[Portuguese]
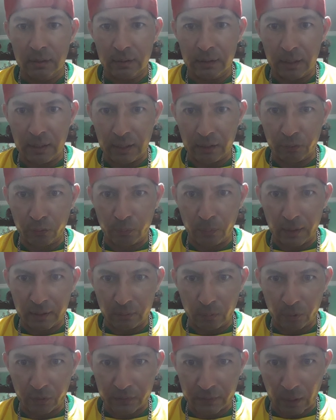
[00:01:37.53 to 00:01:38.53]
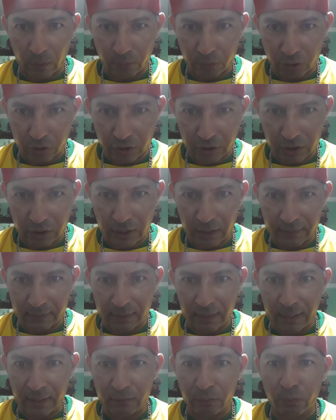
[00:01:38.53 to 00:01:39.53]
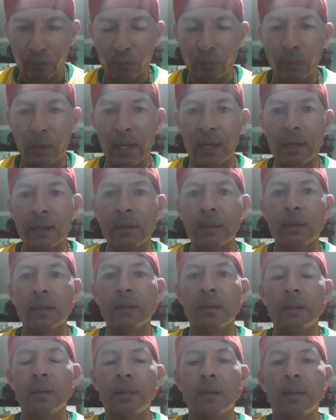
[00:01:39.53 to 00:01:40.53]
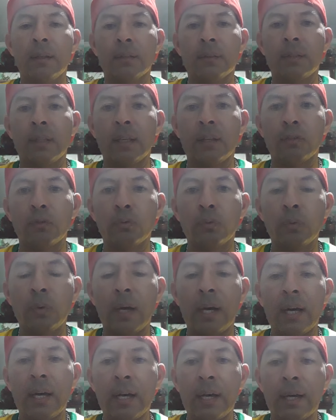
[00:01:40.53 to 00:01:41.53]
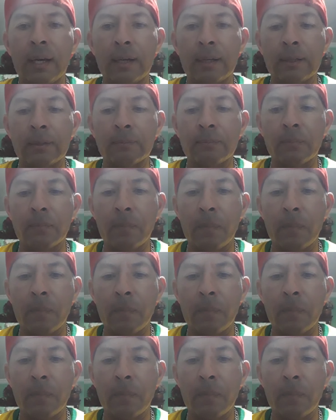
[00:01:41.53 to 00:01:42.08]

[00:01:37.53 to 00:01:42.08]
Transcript: tem a sua nostalgia, tem a sua tem a sua